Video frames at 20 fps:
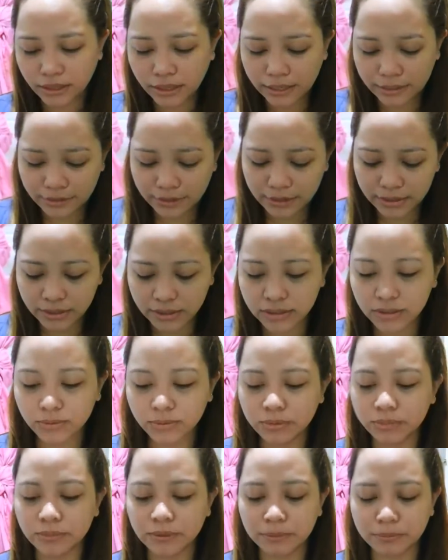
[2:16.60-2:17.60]
I think this
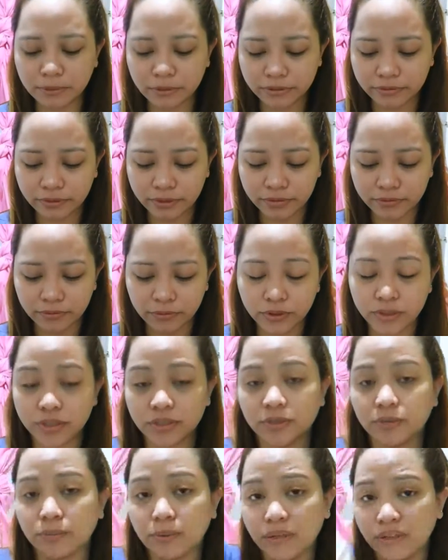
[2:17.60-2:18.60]
will be perfect for
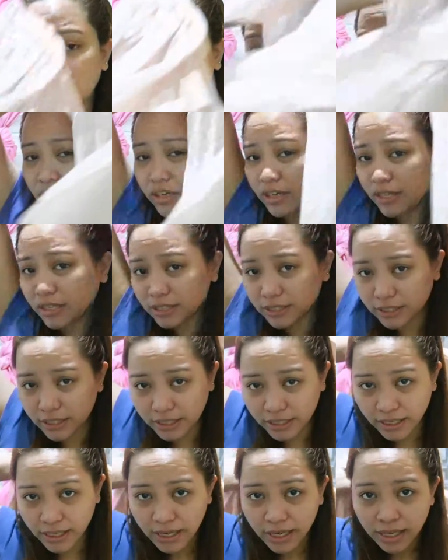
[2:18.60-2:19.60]
the weather
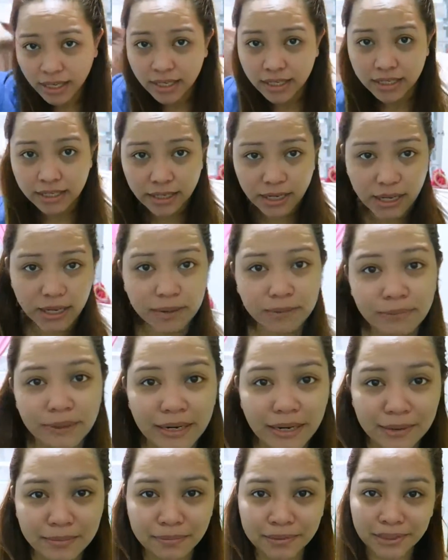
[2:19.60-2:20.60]
kasi uh,
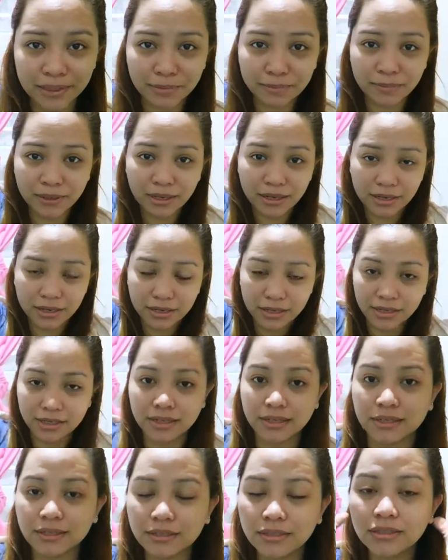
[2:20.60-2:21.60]
malapit na
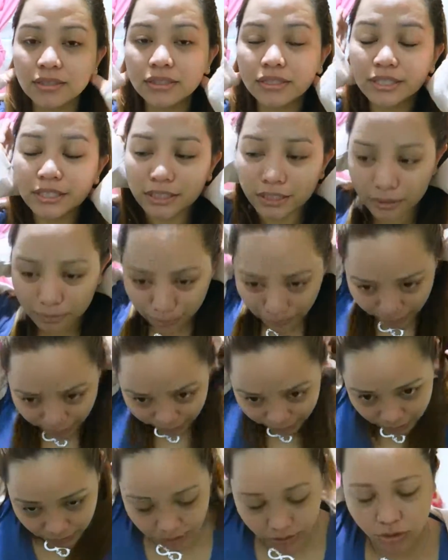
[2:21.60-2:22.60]

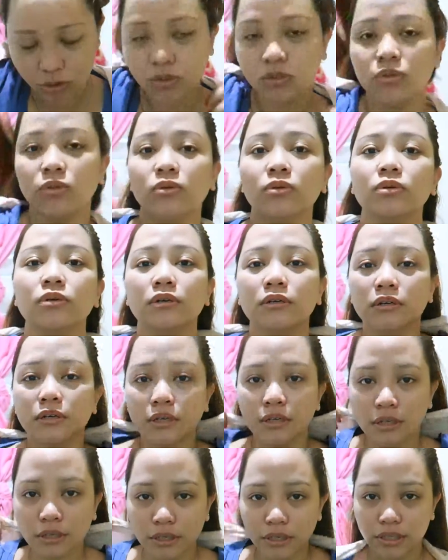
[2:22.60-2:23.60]
mag-Christmas. So,
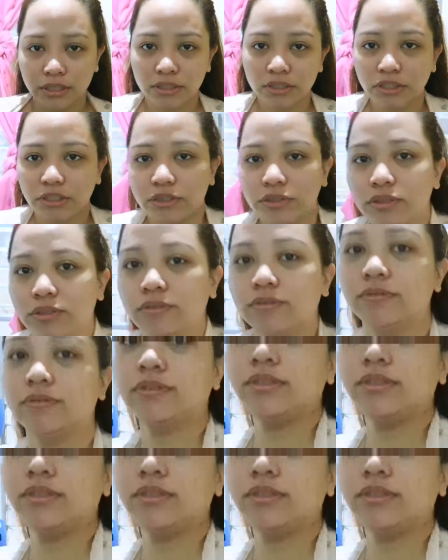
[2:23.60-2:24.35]
ito yun.